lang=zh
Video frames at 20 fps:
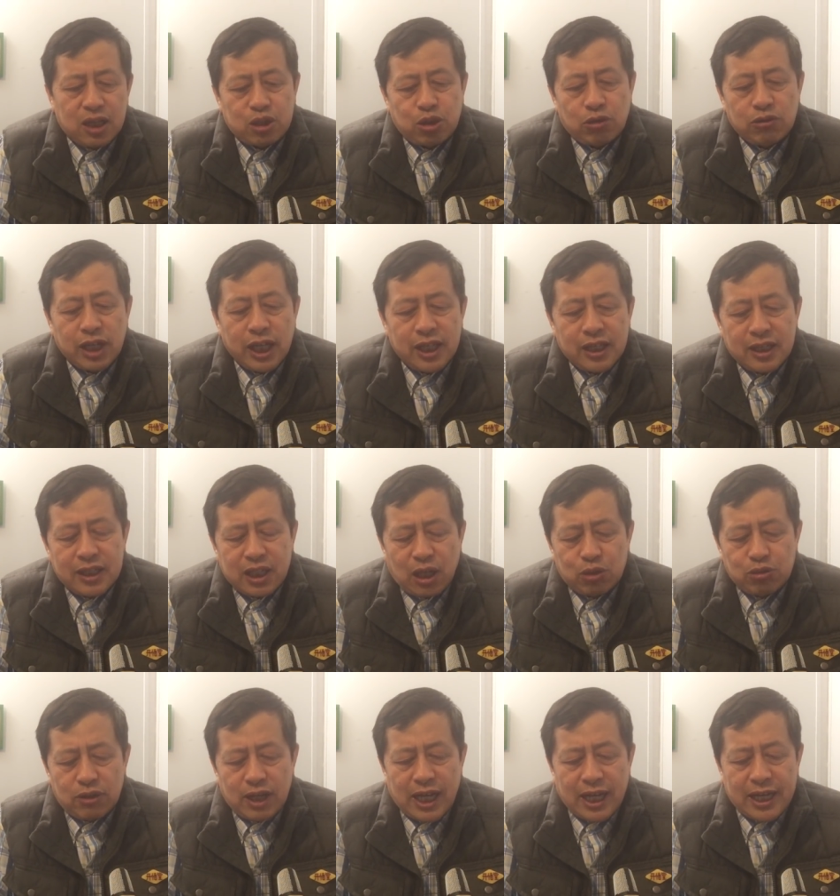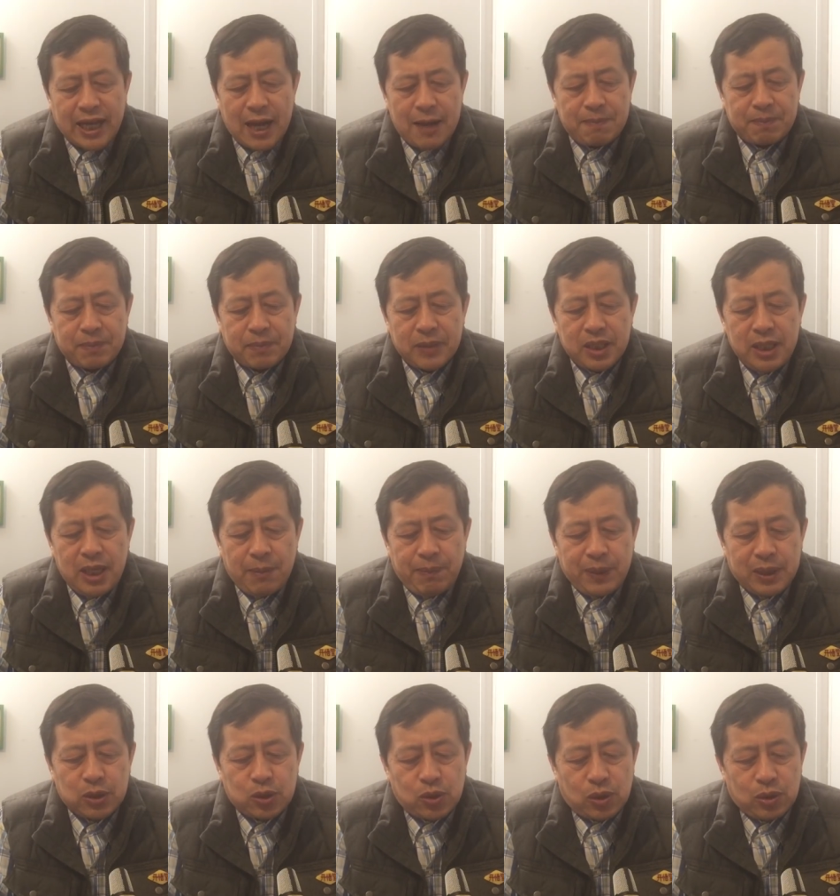从另一个角度来看，也
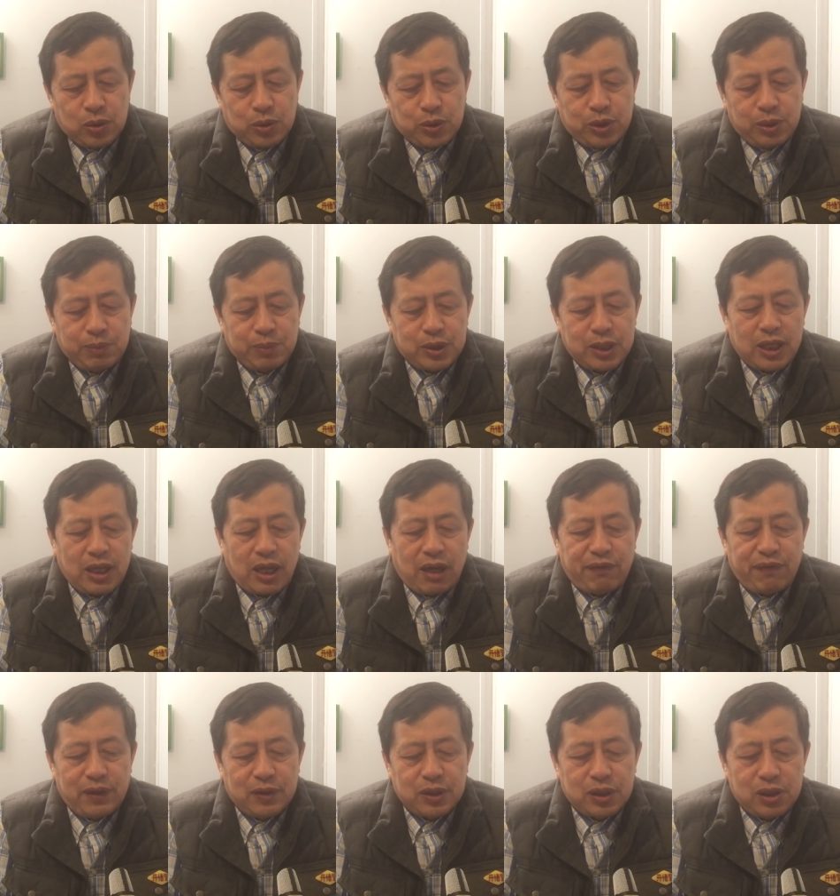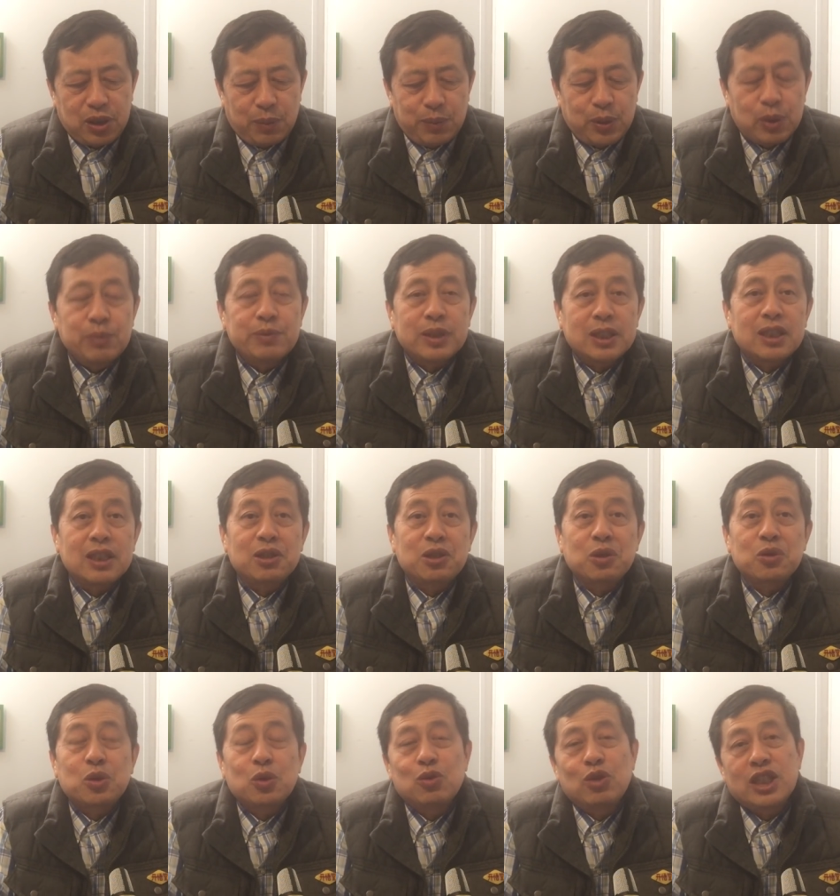不能说鲁迅不对啊，否则就不公平。这
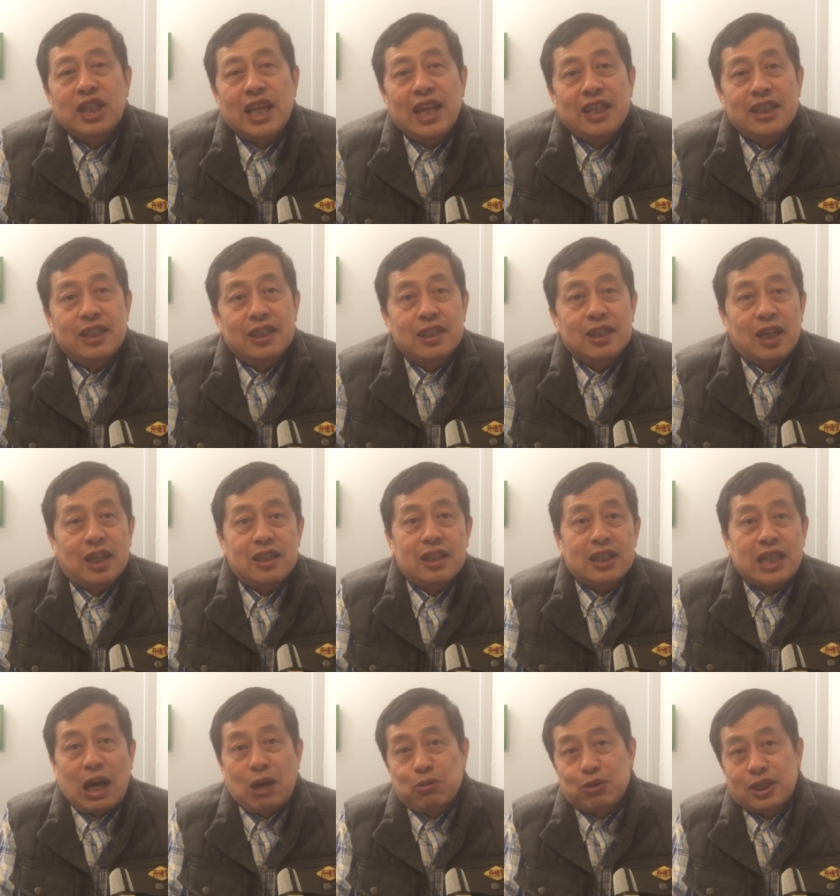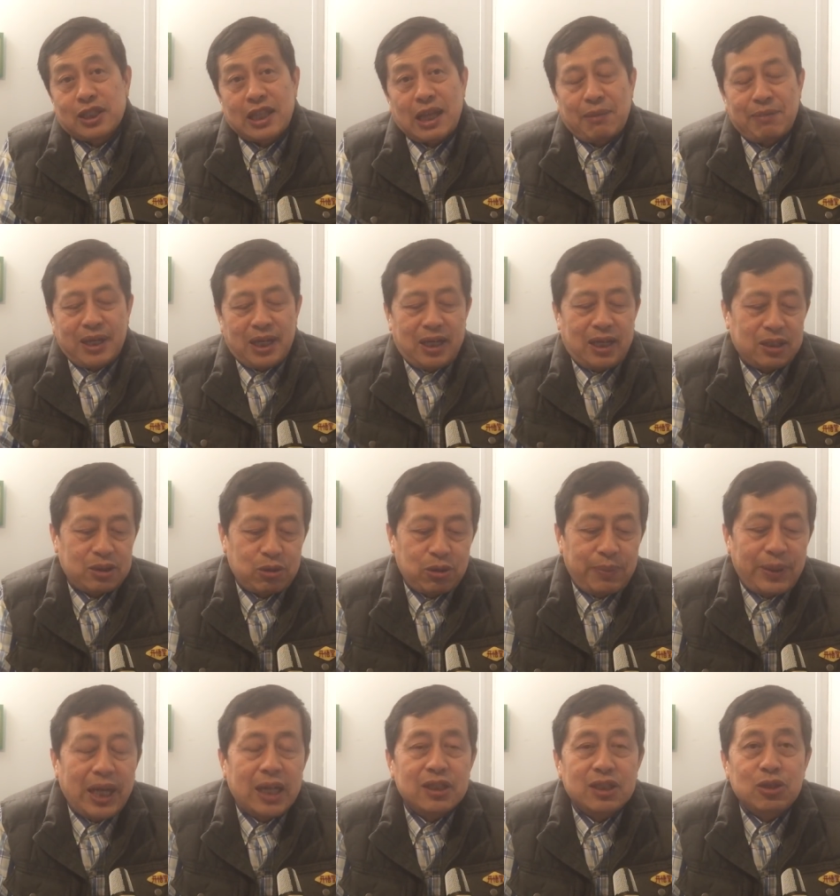就中国典型的各打50大板啊！
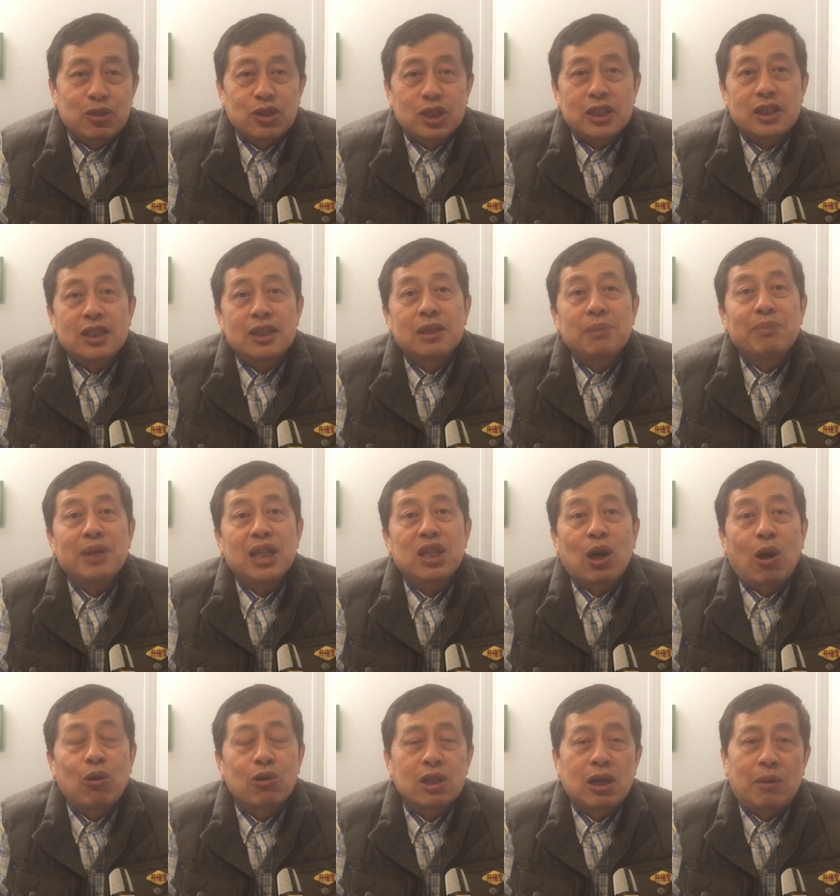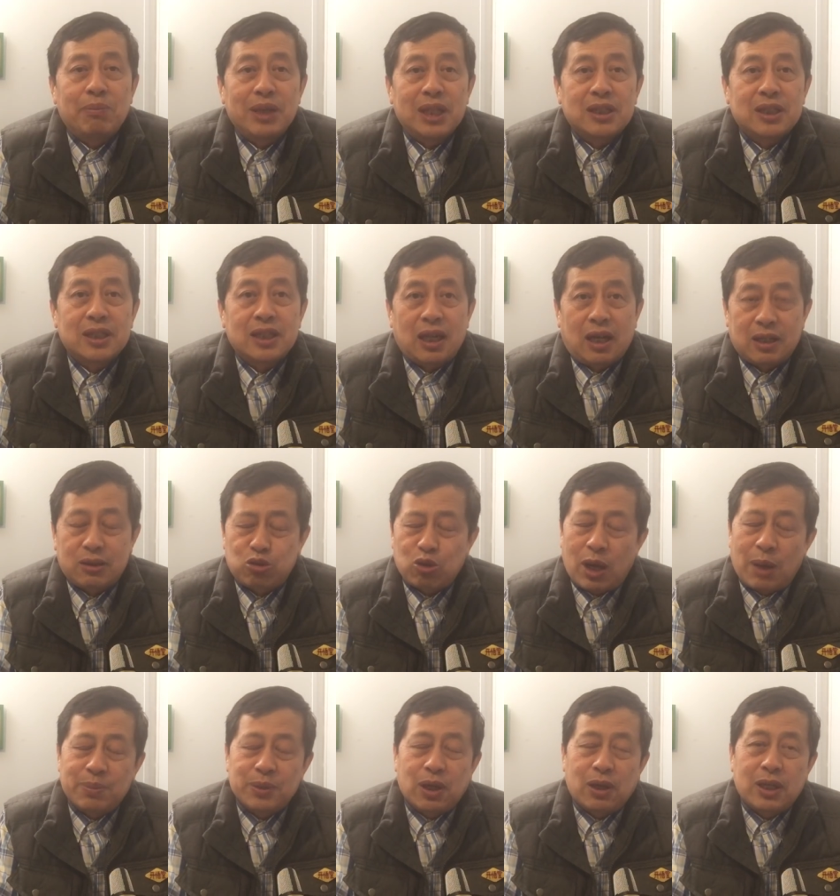说白了就是自己没头脑、没思想，
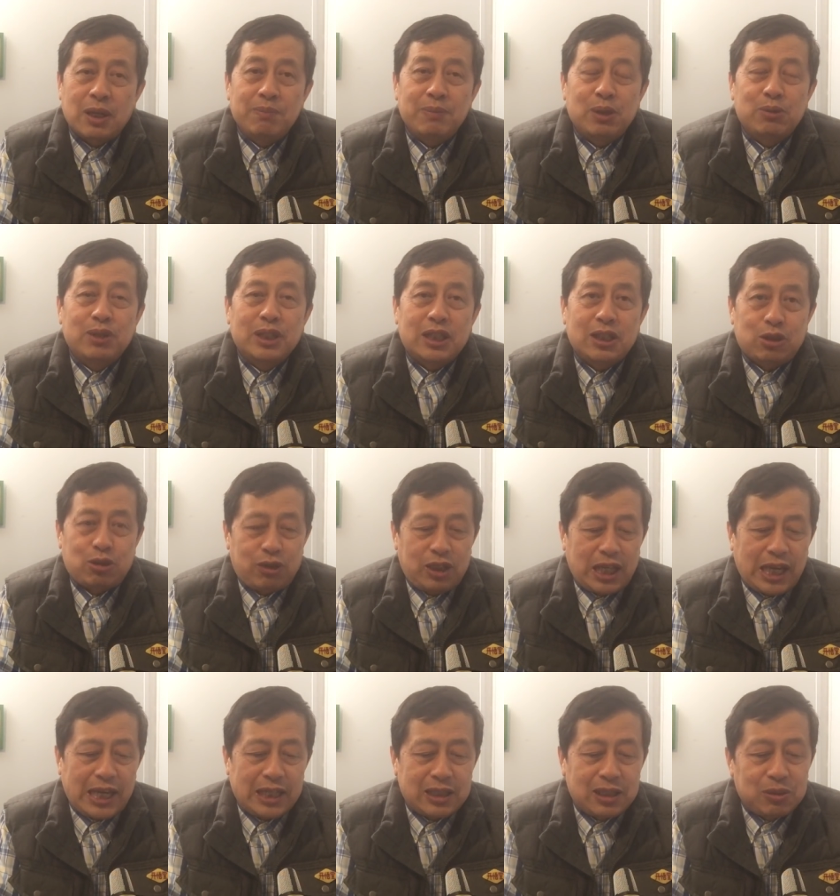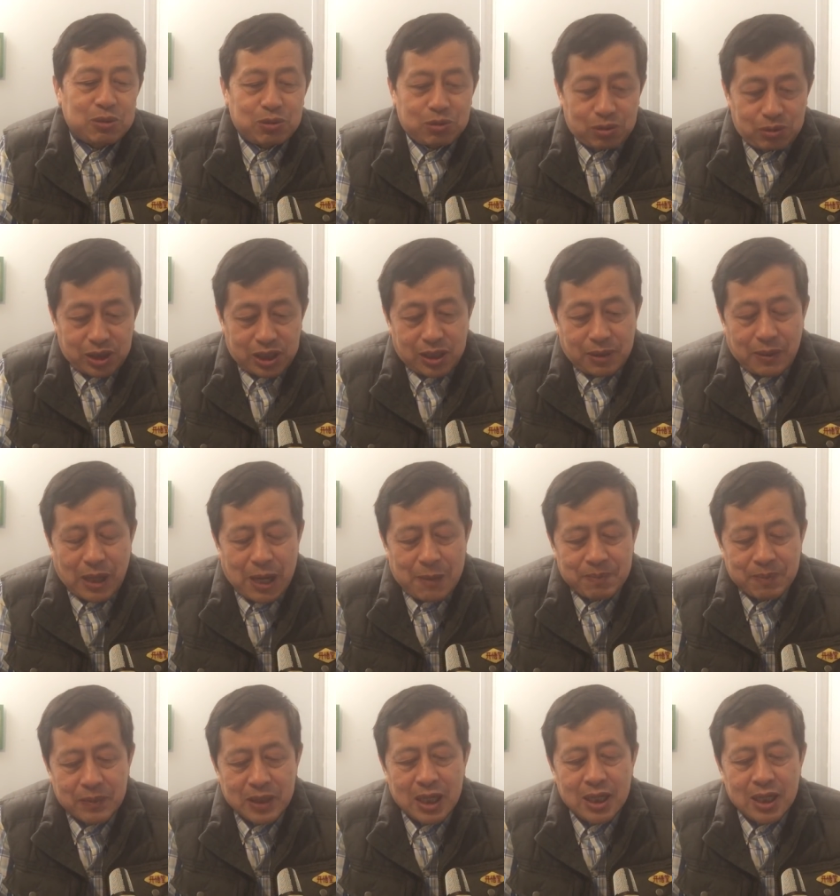抓不到根本问题，所以来这种东西啊。